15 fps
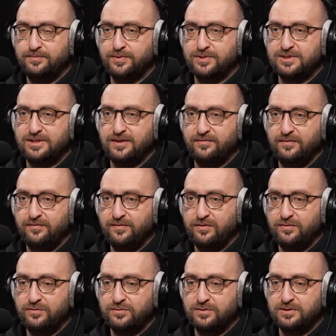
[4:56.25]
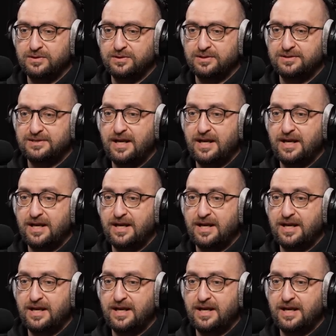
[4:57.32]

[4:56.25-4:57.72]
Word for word: podstawową e,